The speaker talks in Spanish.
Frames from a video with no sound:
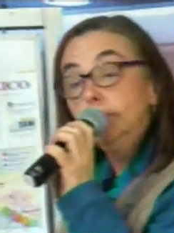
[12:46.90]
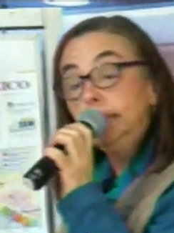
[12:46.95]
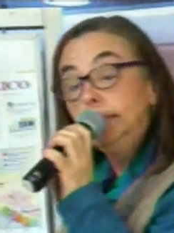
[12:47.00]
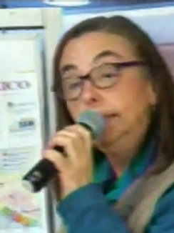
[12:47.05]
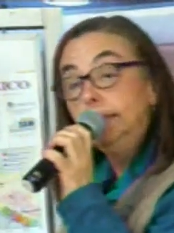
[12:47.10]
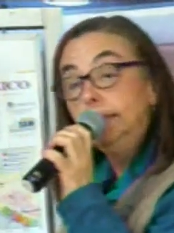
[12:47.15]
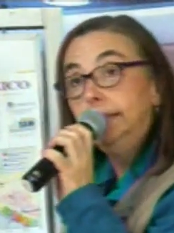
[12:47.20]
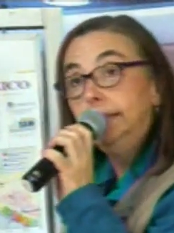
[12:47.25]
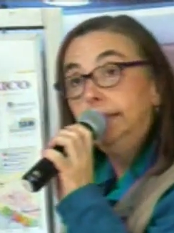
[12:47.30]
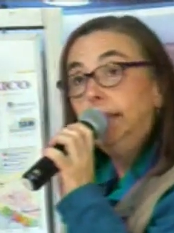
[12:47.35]

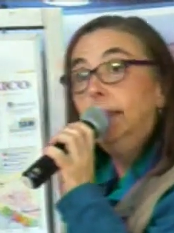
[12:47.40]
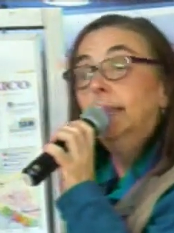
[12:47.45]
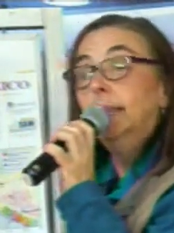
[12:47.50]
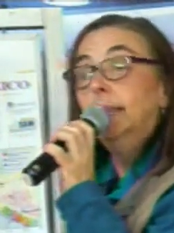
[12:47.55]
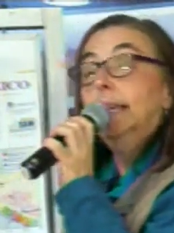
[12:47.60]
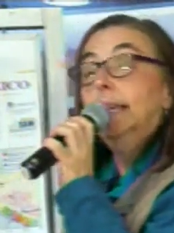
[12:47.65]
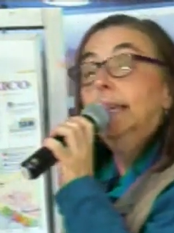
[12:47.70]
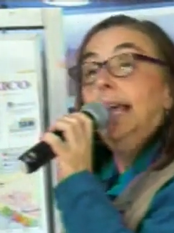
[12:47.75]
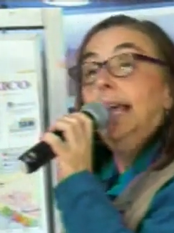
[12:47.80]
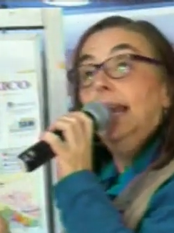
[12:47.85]
¿sí?
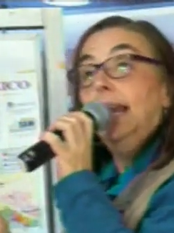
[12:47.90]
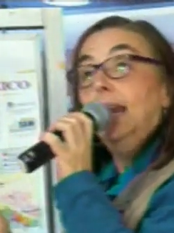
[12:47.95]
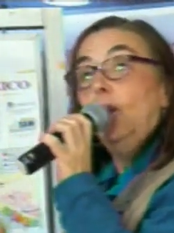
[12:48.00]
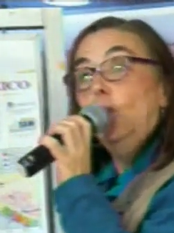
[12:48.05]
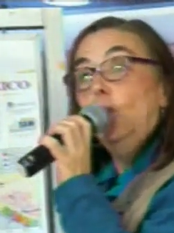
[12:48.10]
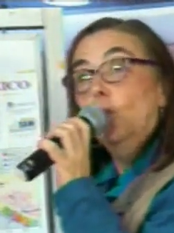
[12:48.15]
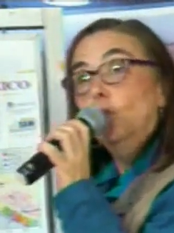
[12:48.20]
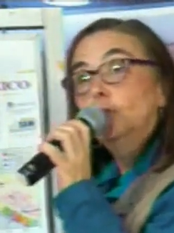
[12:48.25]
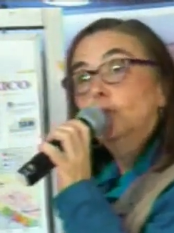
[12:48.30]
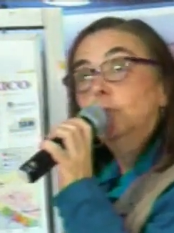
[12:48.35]

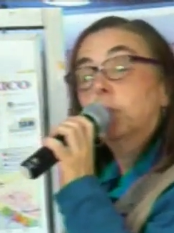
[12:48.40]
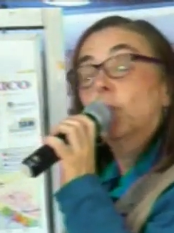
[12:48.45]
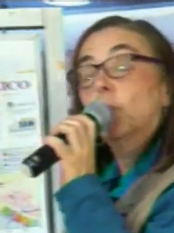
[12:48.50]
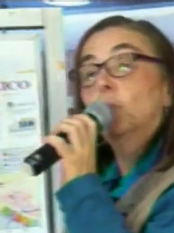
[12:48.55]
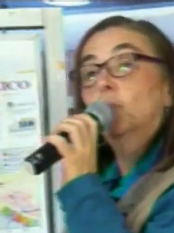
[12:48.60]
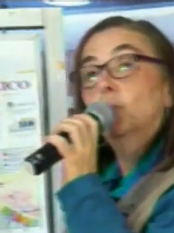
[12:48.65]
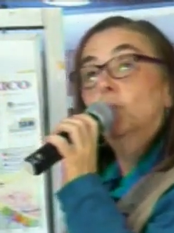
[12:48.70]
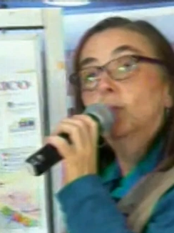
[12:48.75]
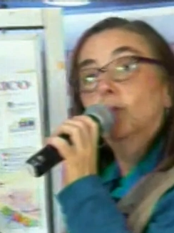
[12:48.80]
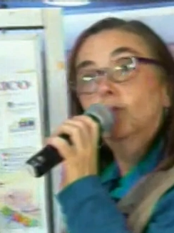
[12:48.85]
los
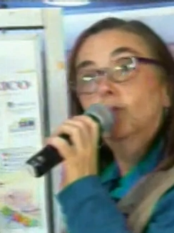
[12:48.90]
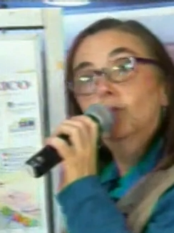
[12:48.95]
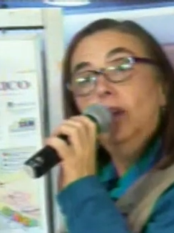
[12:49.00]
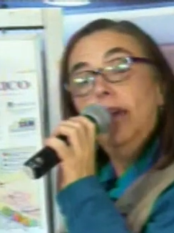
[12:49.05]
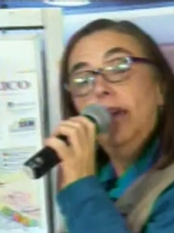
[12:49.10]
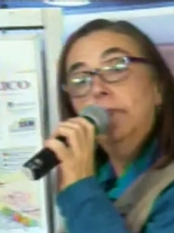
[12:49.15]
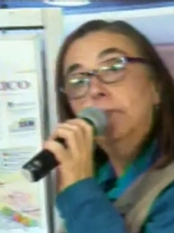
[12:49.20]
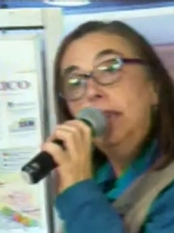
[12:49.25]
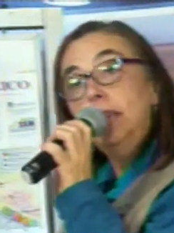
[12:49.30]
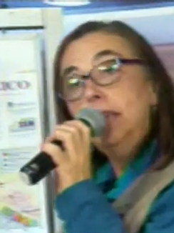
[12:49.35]
productos
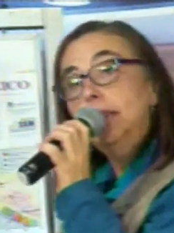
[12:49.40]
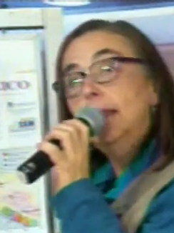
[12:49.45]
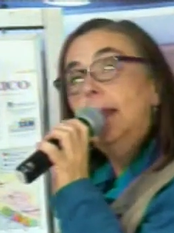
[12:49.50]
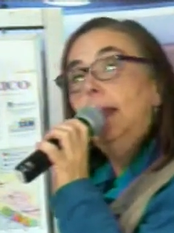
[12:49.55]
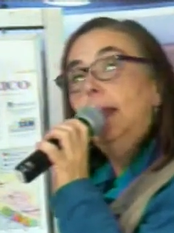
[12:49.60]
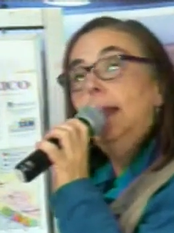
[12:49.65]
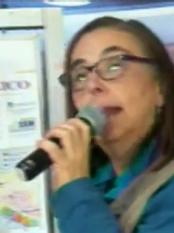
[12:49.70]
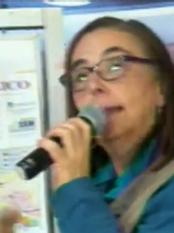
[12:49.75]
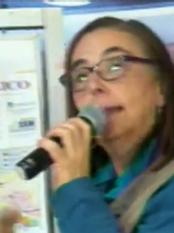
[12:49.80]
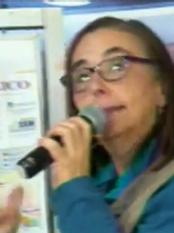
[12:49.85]
que
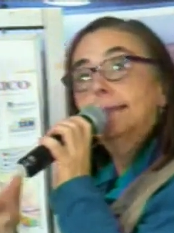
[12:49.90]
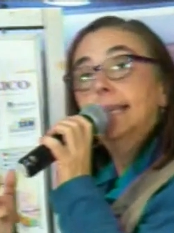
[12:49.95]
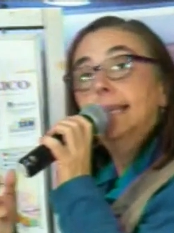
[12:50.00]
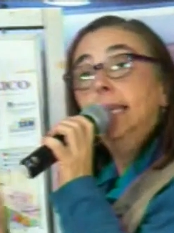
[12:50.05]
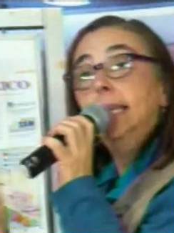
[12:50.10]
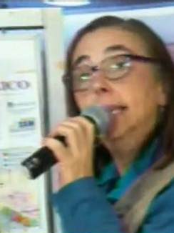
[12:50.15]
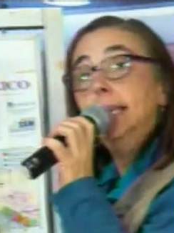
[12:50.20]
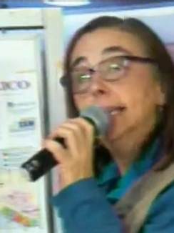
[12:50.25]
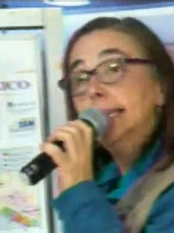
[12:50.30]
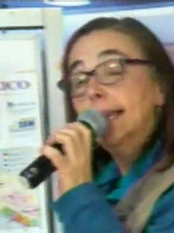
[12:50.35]
emiten las
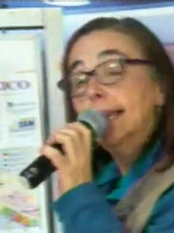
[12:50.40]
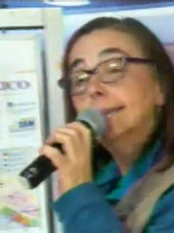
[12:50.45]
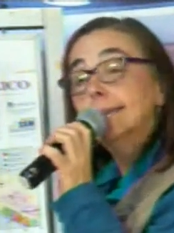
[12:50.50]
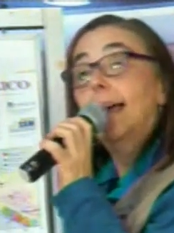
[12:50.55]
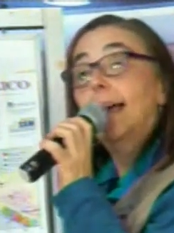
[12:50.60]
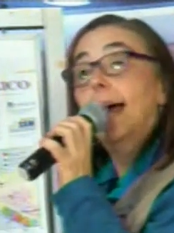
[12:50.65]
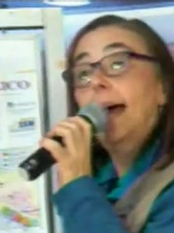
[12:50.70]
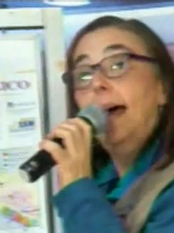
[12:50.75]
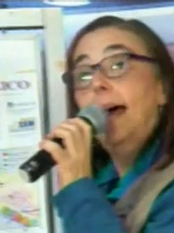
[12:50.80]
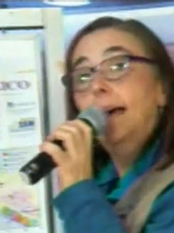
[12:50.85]
cenizas
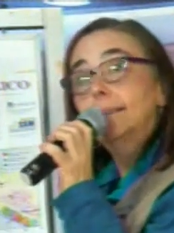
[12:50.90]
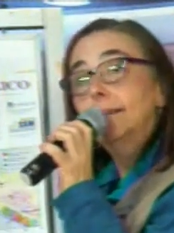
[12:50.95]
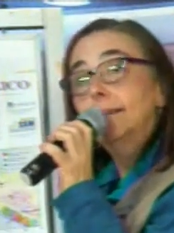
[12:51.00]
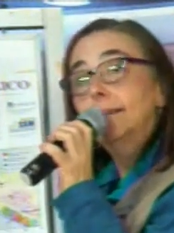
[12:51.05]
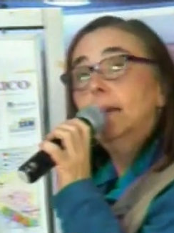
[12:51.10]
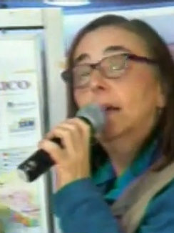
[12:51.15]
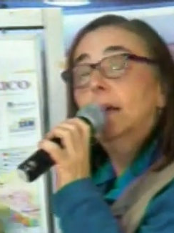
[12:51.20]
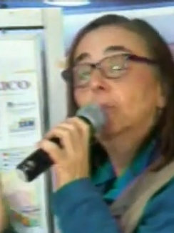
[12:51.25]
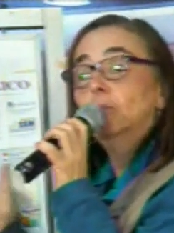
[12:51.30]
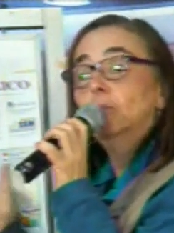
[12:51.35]

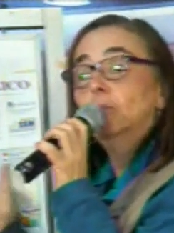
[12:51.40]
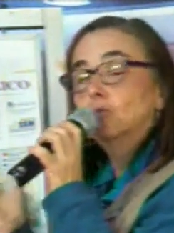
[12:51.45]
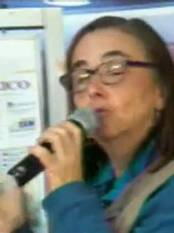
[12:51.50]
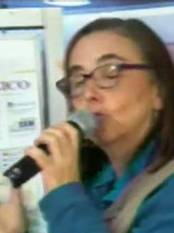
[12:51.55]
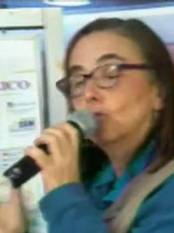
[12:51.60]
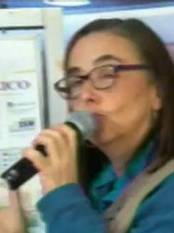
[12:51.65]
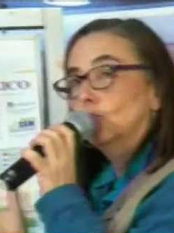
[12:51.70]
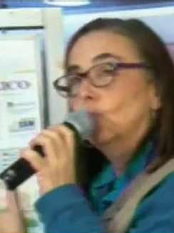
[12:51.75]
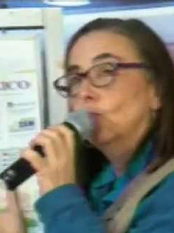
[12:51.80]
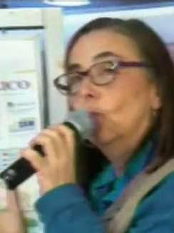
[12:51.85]
hacen que
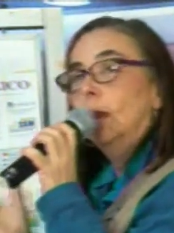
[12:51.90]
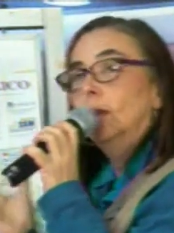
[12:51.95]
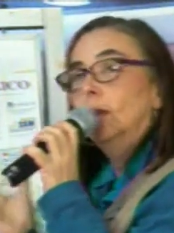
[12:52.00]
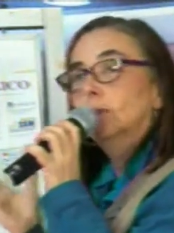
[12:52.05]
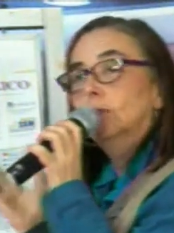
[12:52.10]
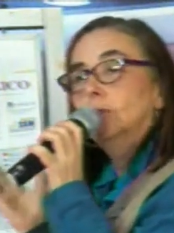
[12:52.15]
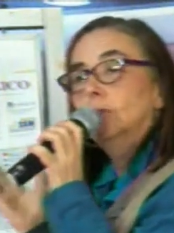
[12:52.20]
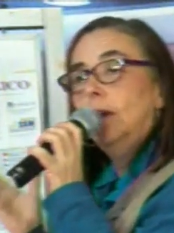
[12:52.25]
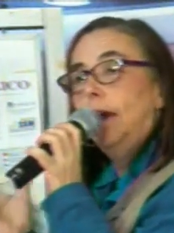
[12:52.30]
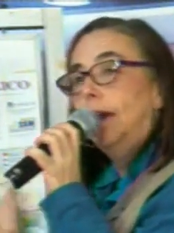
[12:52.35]
nuestros
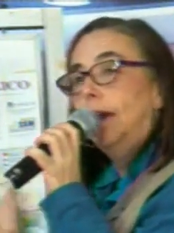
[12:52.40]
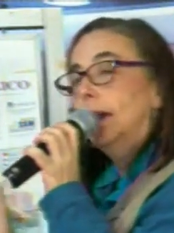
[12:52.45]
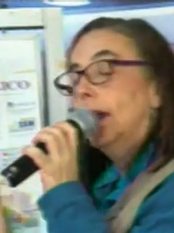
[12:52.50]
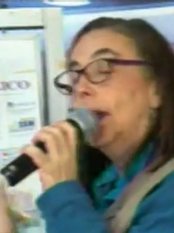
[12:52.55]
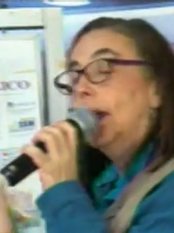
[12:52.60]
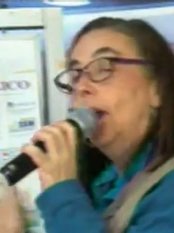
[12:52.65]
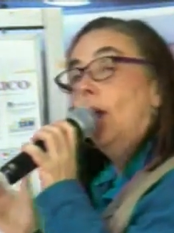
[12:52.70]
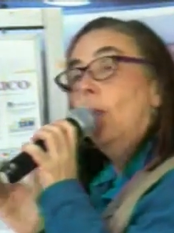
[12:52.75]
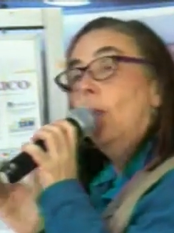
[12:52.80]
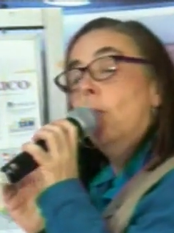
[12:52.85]
suelos sean
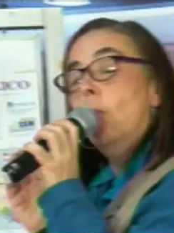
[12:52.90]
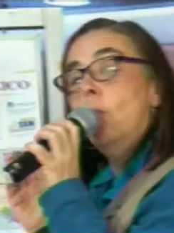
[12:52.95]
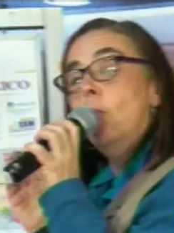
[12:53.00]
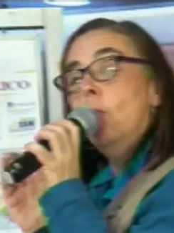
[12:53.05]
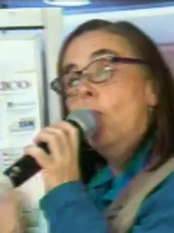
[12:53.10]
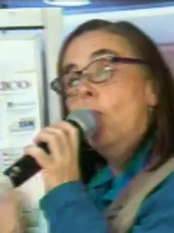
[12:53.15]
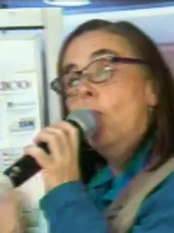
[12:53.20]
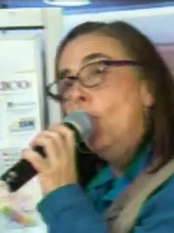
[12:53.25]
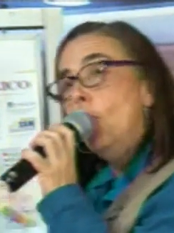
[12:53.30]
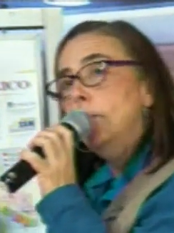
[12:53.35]

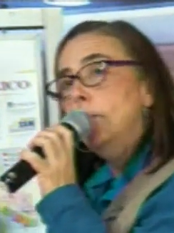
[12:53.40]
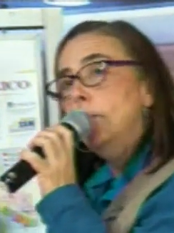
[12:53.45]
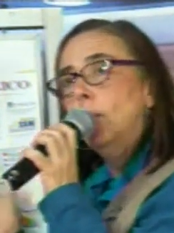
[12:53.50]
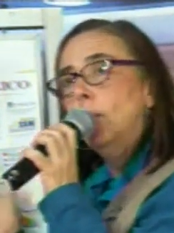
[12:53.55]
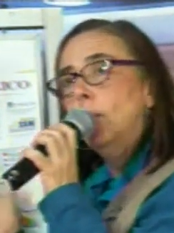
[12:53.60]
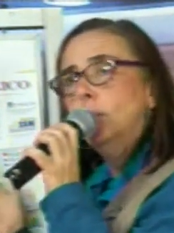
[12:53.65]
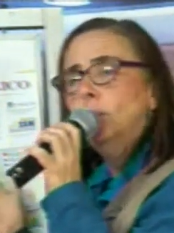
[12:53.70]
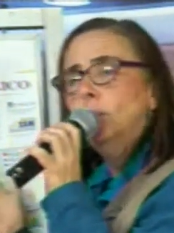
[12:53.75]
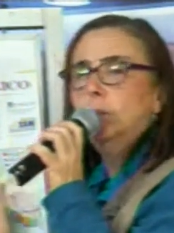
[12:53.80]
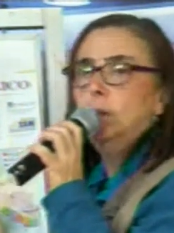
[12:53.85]
muy
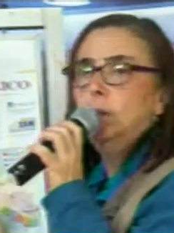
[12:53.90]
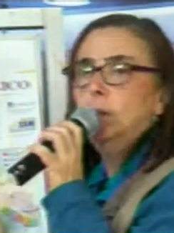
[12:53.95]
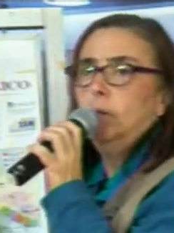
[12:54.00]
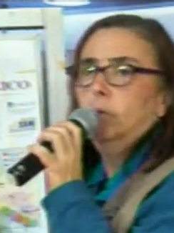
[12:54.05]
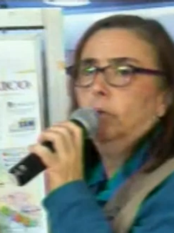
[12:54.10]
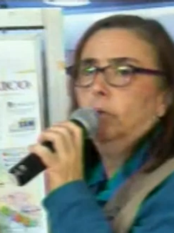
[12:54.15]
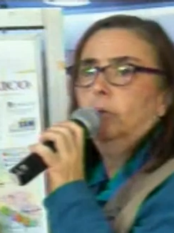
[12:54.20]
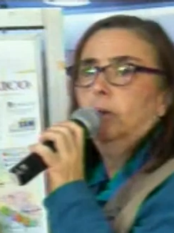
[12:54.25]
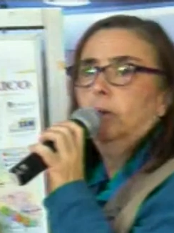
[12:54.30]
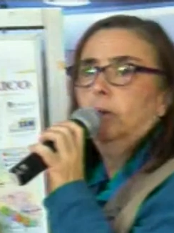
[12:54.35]

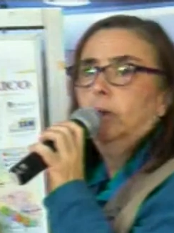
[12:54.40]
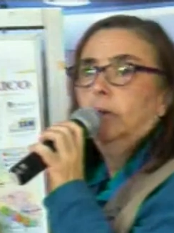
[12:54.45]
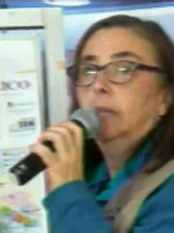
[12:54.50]
productivos.